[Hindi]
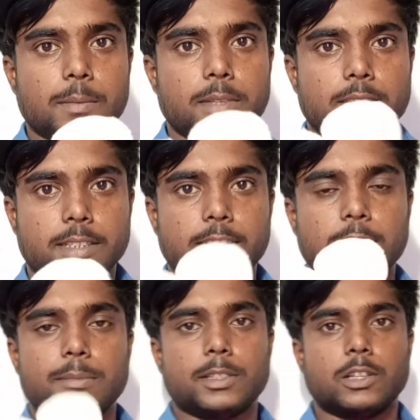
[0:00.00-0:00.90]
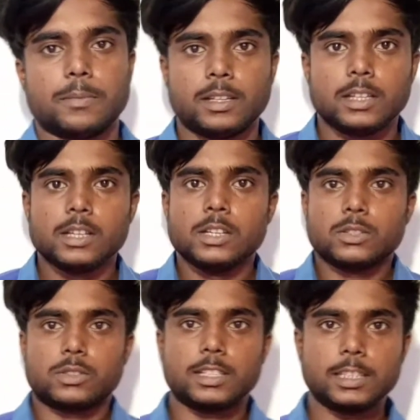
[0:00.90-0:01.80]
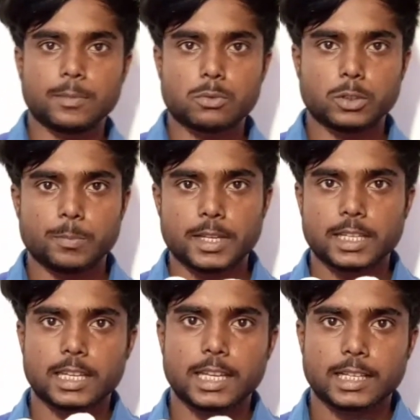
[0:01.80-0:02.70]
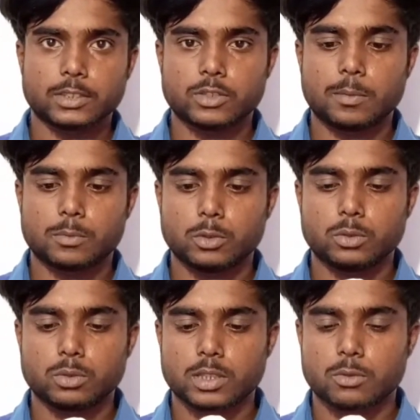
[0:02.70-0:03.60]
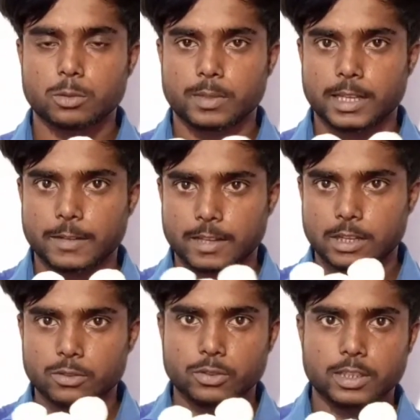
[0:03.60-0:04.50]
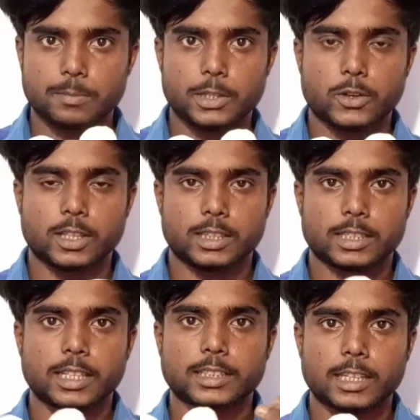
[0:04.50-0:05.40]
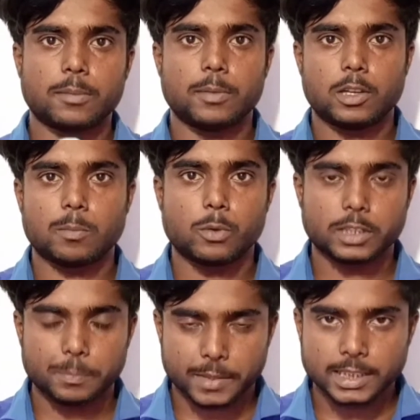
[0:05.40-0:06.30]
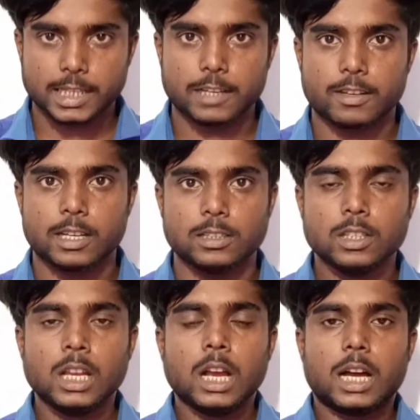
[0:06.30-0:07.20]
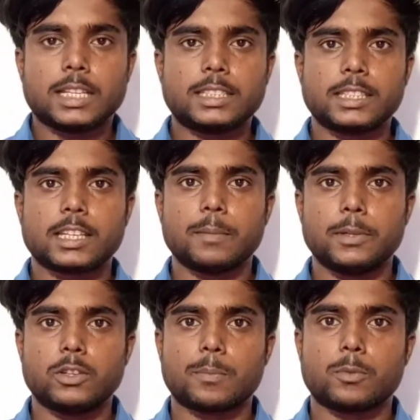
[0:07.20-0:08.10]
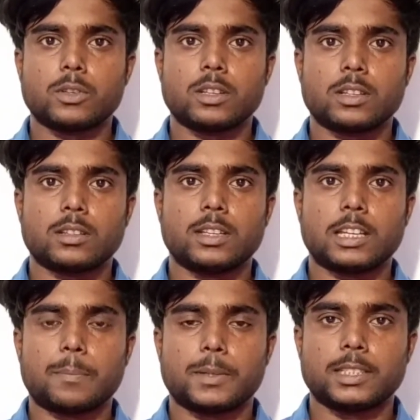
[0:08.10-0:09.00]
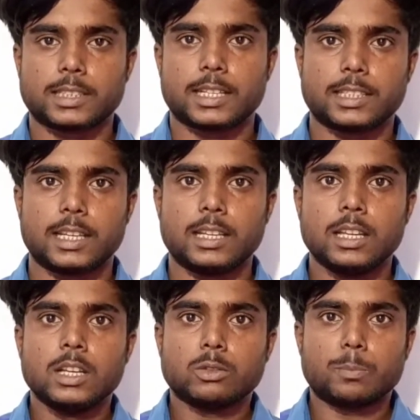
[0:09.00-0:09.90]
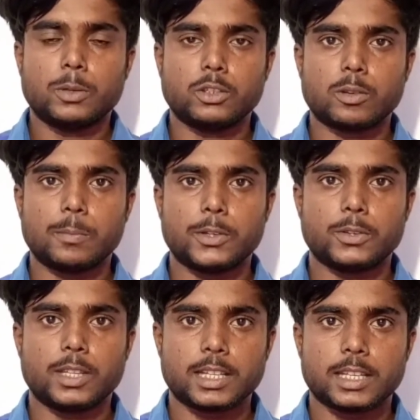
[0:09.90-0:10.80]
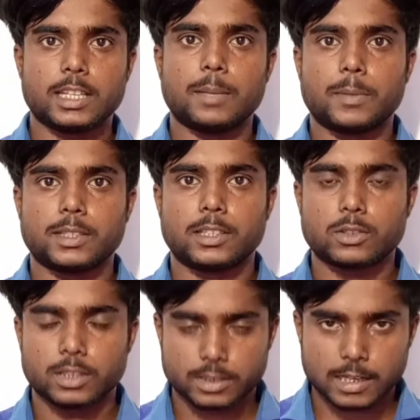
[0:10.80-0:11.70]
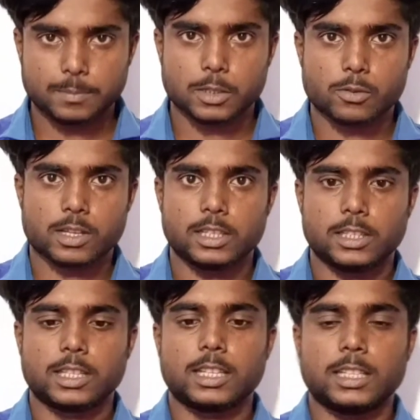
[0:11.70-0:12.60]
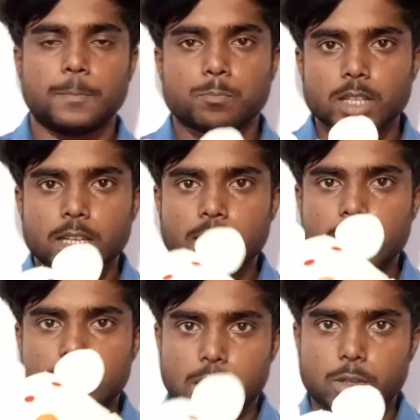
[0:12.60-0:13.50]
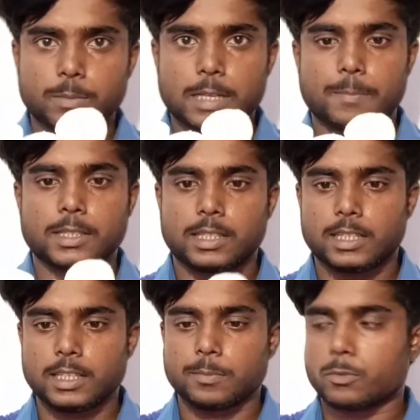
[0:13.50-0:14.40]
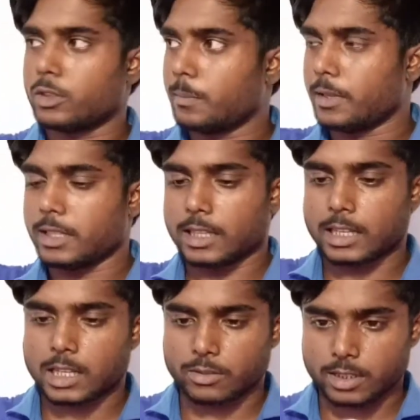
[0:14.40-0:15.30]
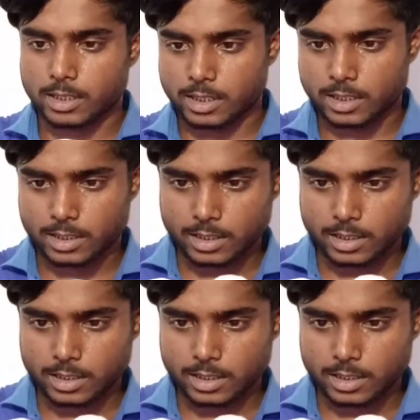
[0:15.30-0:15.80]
आप देख सकते हैं इस वीडियो में तो चलिए इसमें कुछ म्यूजिक लगा के इसको हम कुछ दूसरा कुछ बनाने वाला हूँ तो देख वीडियो को अंत तक देखते रहिए वीडियो में बहुत ही मज़ा आने वाला है और इस तरह का वीडियो आपको देखना पसंद करते हैं तो फ्यूचर में वीडियो देखने के लिए अपने चैनल को सब्सक्राइब जरूर कर लीजिए देख लीजिए एक खरगोश मेरे पास है देख लीजिए इसमें कुछ हम म्यूजिक लगा रहा हूँ देख लीजिए